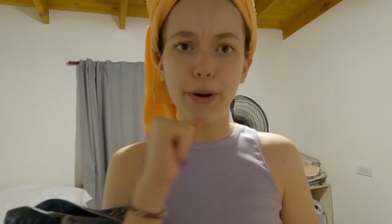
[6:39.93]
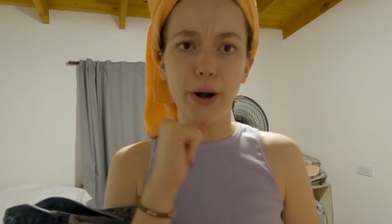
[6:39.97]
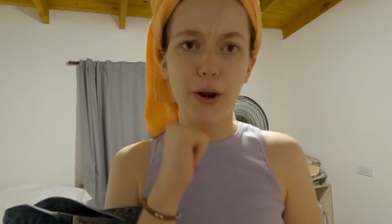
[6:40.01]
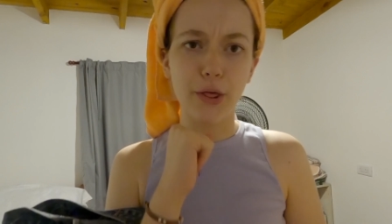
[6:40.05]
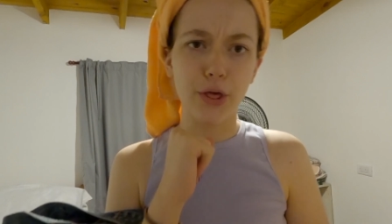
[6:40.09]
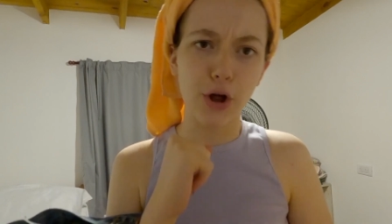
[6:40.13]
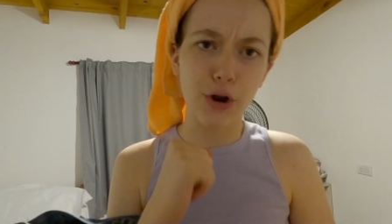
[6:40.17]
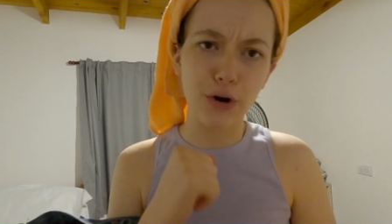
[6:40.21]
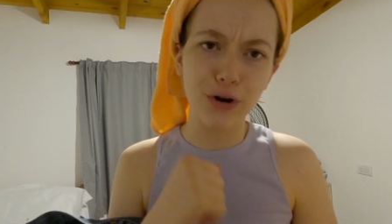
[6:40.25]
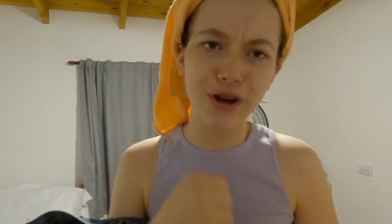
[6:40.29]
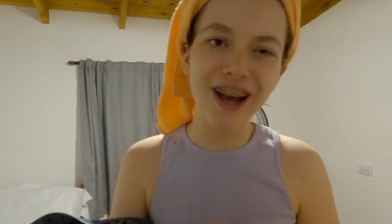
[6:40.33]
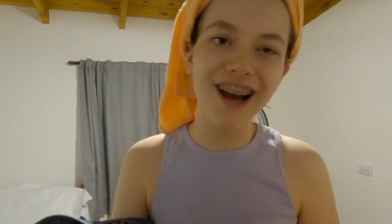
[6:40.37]

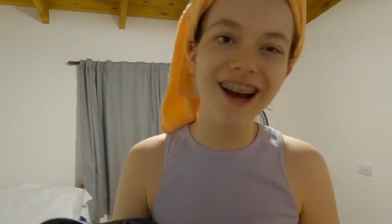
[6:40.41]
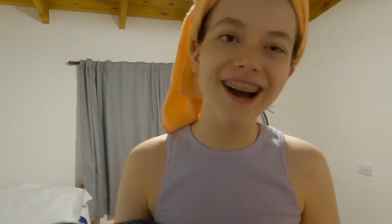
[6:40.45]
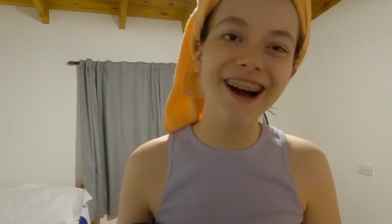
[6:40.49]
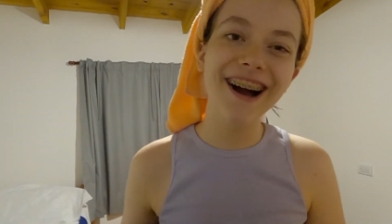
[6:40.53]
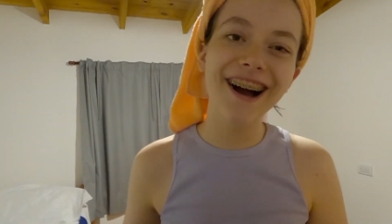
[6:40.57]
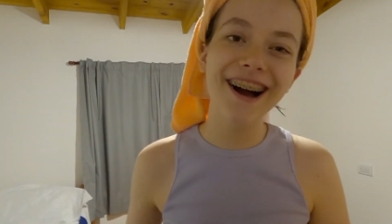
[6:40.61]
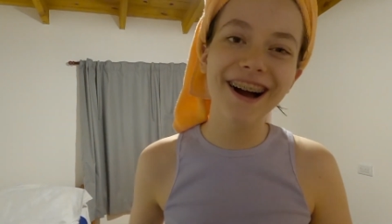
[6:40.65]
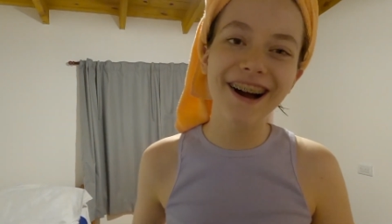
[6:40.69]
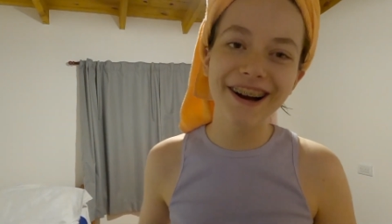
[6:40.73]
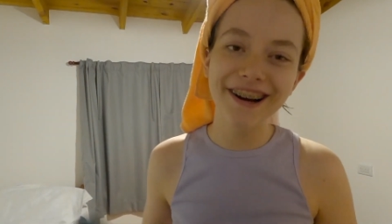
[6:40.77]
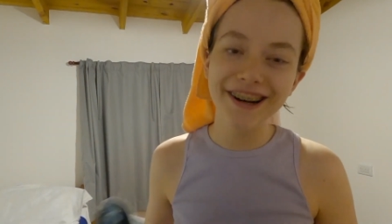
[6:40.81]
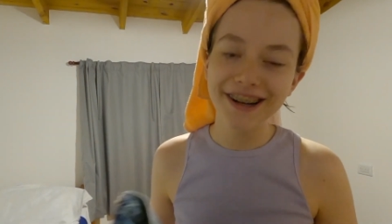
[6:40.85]
Perdón.
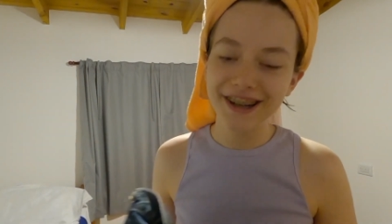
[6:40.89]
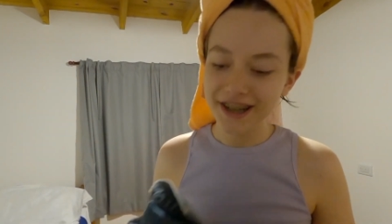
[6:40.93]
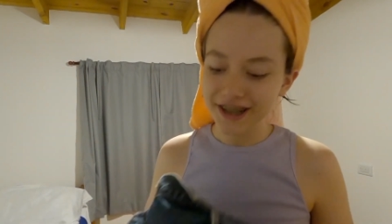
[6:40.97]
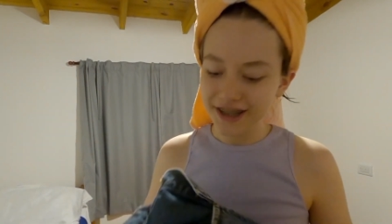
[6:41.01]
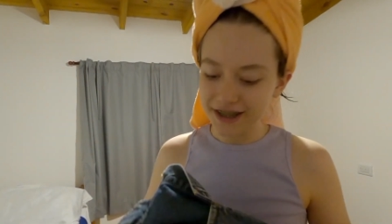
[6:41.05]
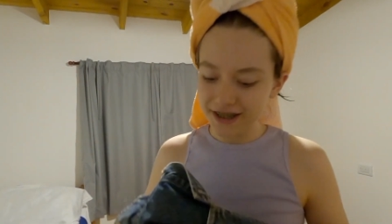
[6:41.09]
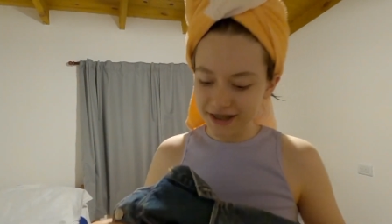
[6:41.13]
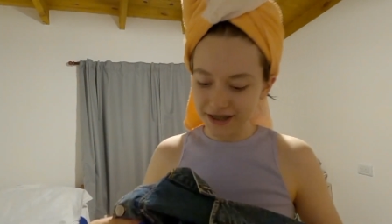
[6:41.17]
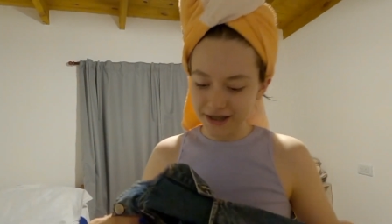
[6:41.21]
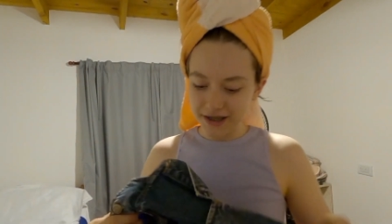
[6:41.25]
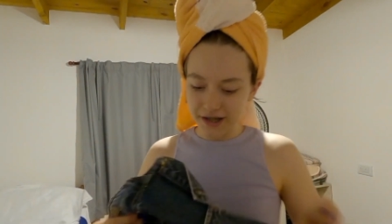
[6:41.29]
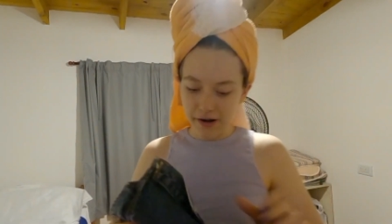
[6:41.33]
Ah.
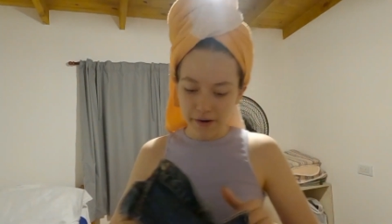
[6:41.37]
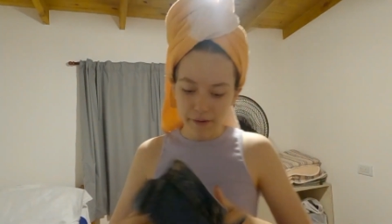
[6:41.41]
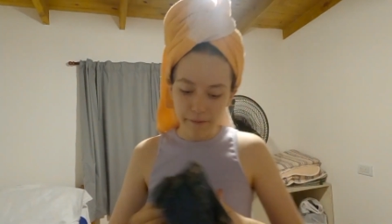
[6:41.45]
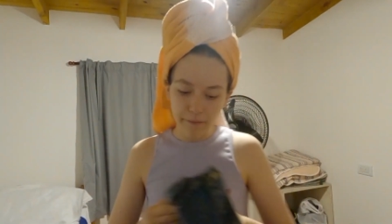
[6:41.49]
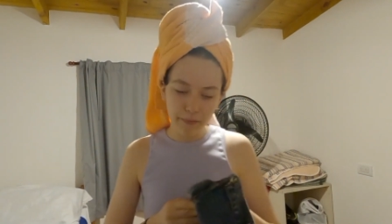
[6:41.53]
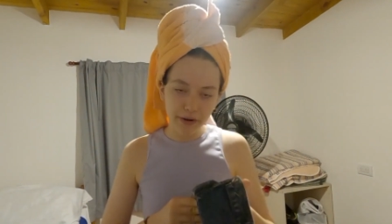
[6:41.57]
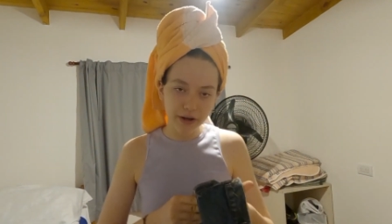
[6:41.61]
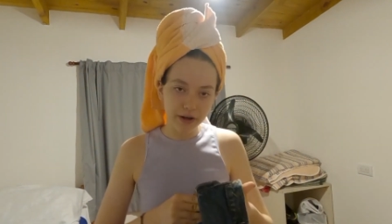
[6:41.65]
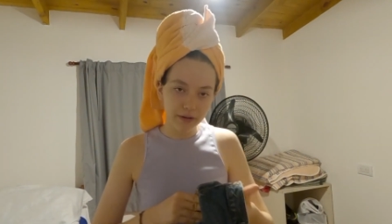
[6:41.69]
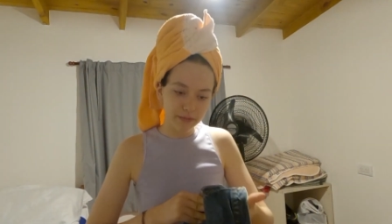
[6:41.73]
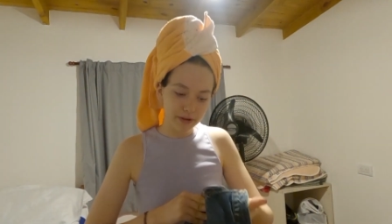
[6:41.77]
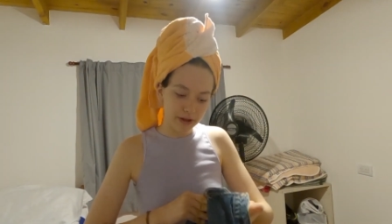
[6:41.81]

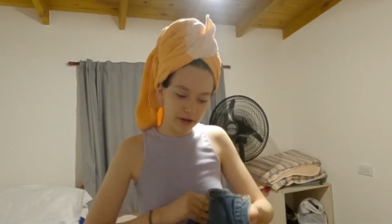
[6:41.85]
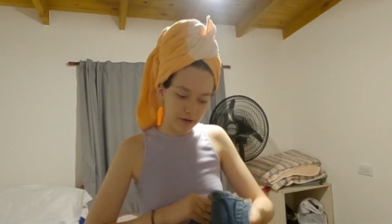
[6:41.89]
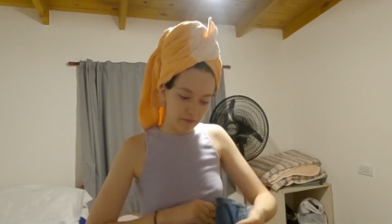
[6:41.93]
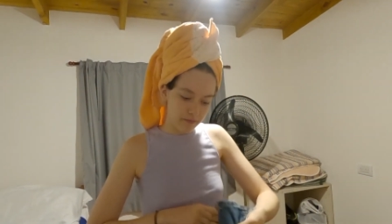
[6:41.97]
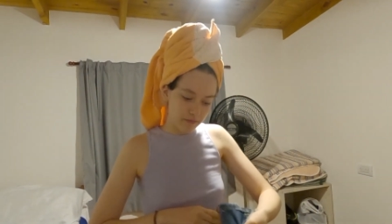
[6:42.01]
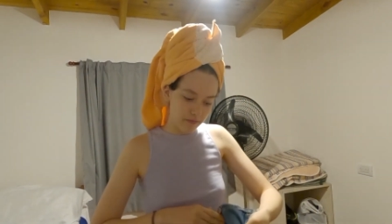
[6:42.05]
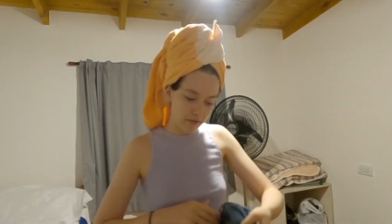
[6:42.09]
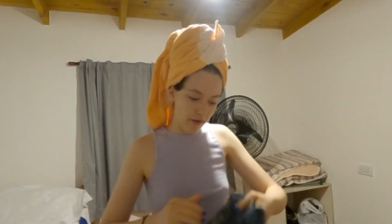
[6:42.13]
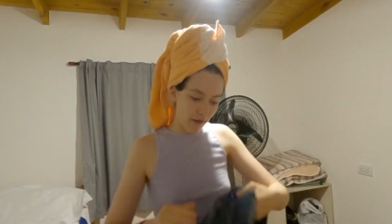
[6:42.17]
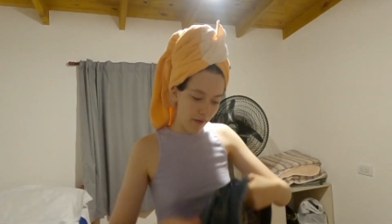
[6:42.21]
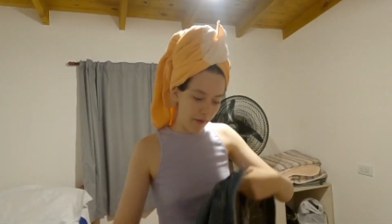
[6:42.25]
Bueno, mira.